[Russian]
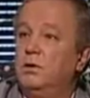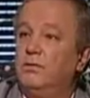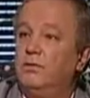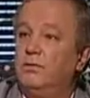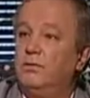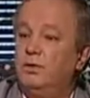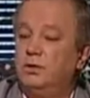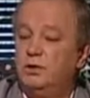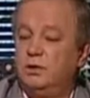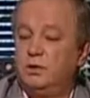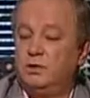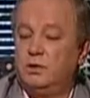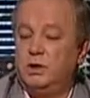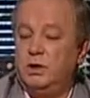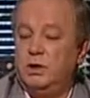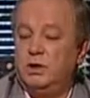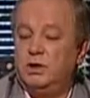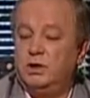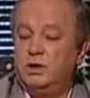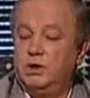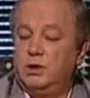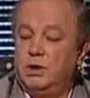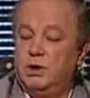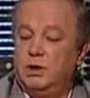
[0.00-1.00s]
вышел
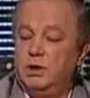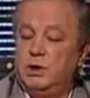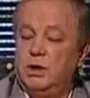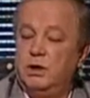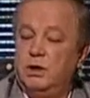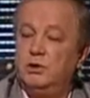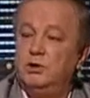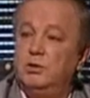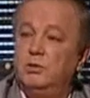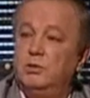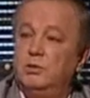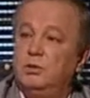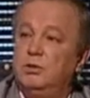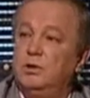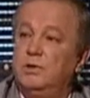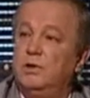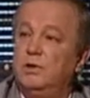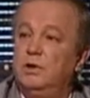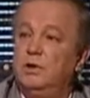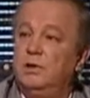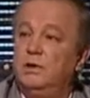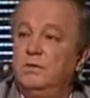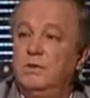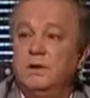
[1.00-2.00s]
раньше, когда еще было
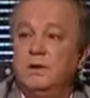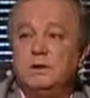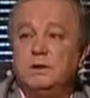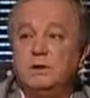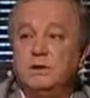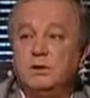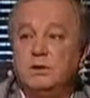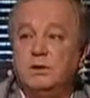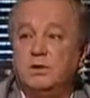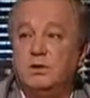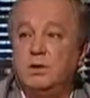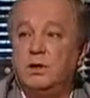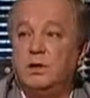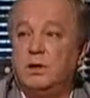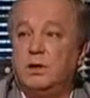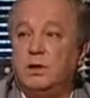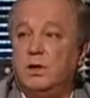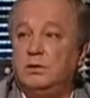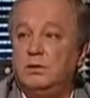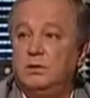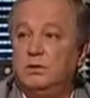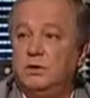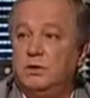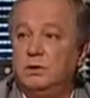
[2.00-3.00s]
неизвестно, что эта
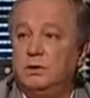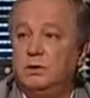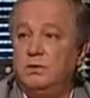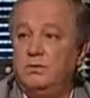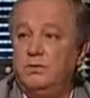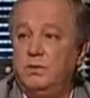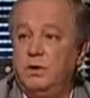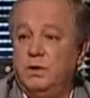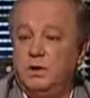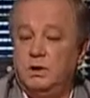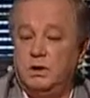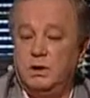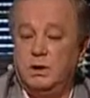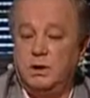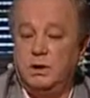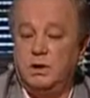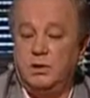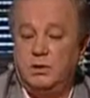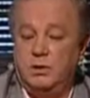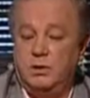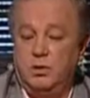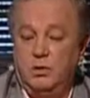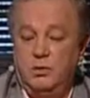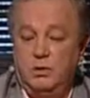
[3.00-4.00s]
колода дефектная.
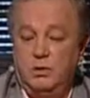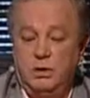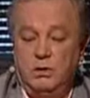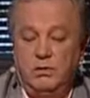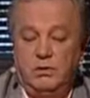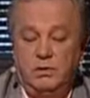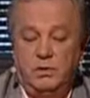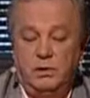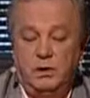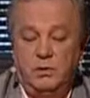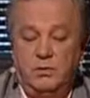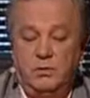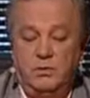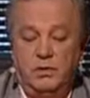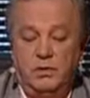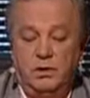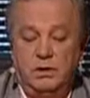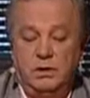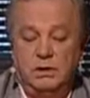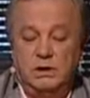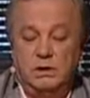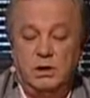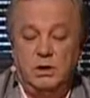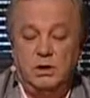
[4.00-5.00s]
Кроме того, если бы в
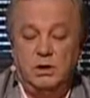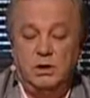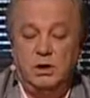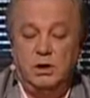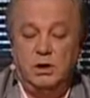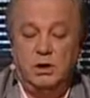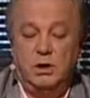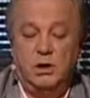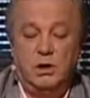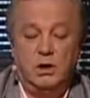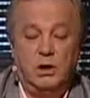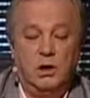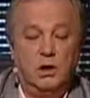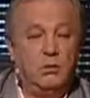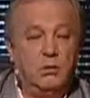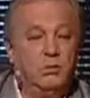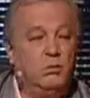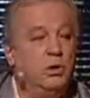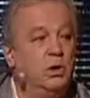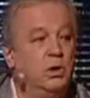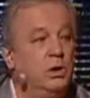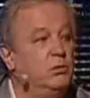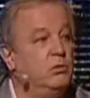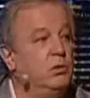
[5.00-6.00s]
этой сдаче
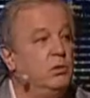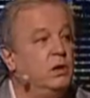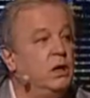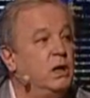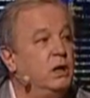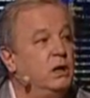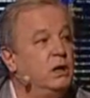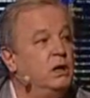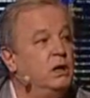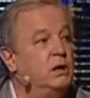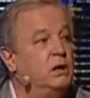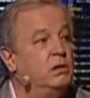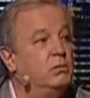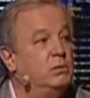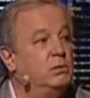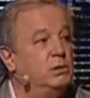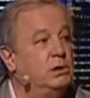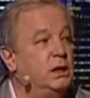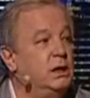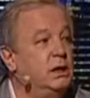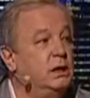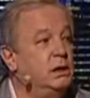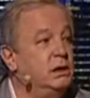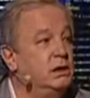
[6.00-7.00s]
были бы какие-то
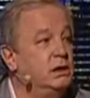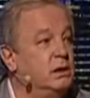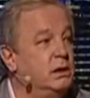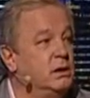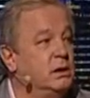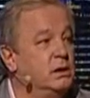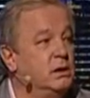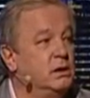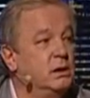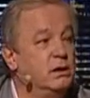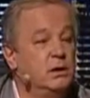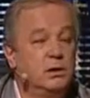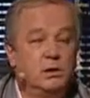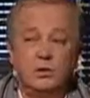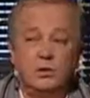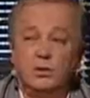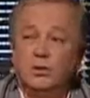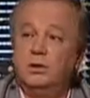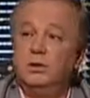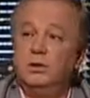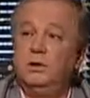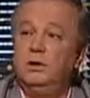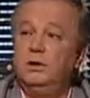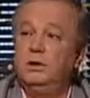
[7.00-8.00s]
блайнды,
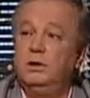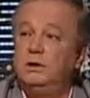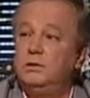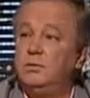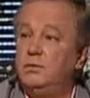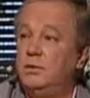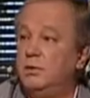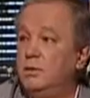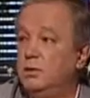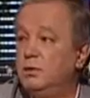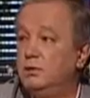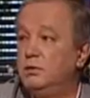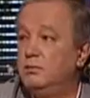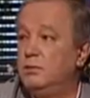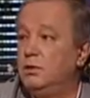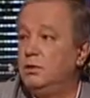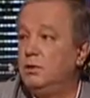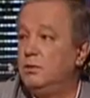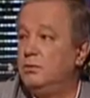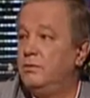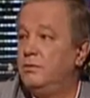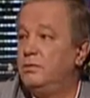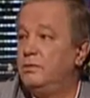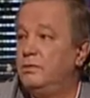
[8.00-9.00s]
то и этим людям
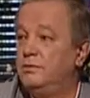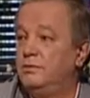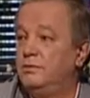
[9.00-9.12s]
были бы